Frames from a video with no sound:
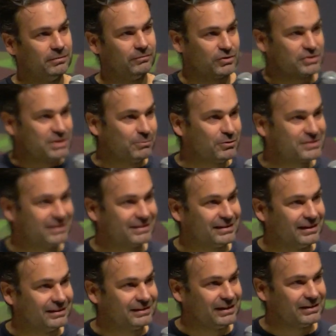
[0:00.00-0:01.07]
Forcément, c'était
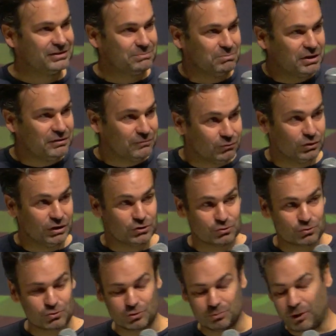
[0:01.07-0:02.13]
interdit, mais il voulait
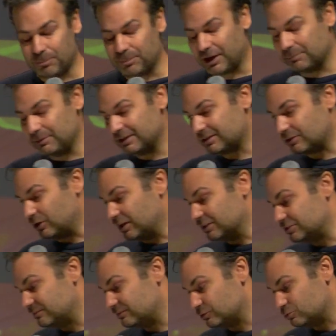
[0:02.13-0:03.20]
justement permettre à
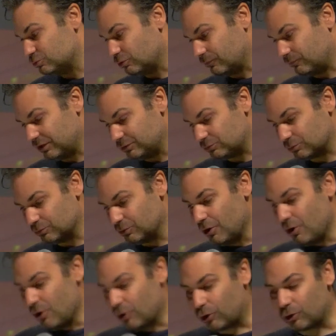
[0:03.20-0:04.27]
l'individu en fait de
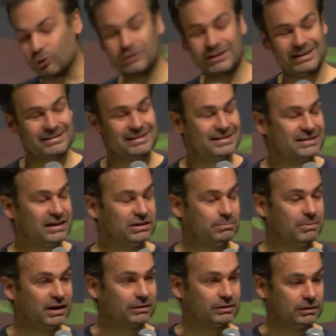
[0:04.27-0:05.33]
regagner sa
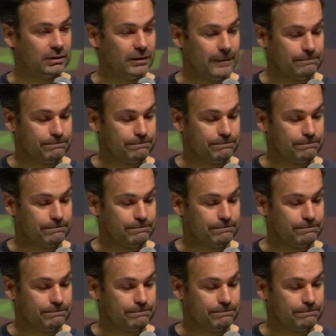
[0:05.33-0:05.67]
liberté.